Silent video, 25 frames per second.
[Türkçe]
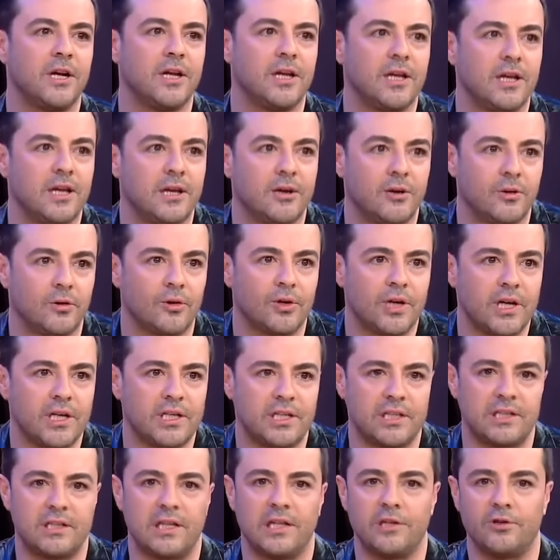e, oraya
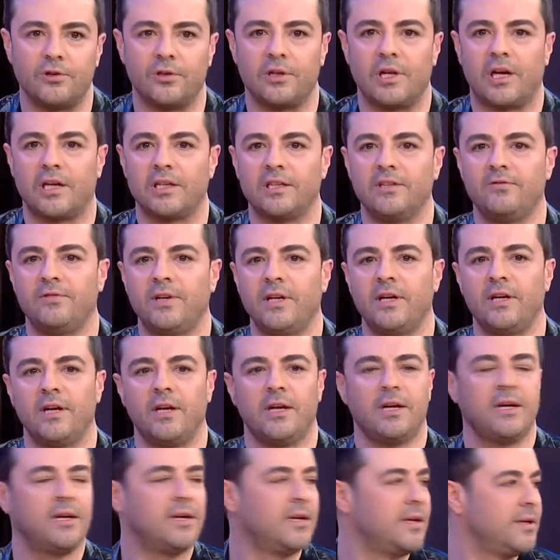kitleniyorlardı. Başka ve bir
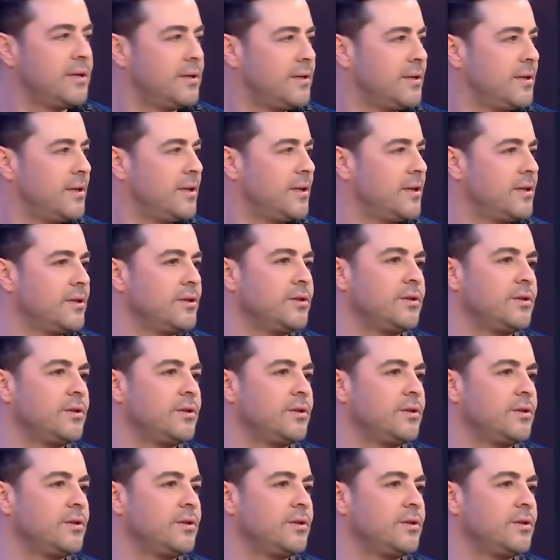ulaşma şansımız